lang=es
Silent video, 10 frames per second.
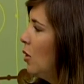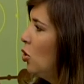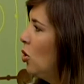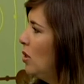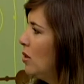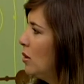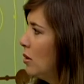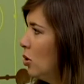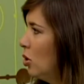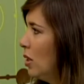¿No, es,
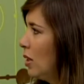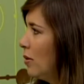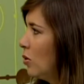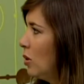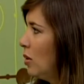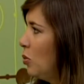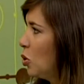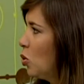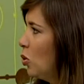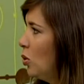¿No tiene que ver con la
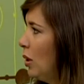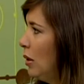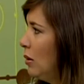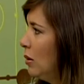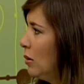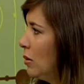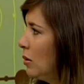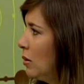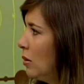liposcultura. No.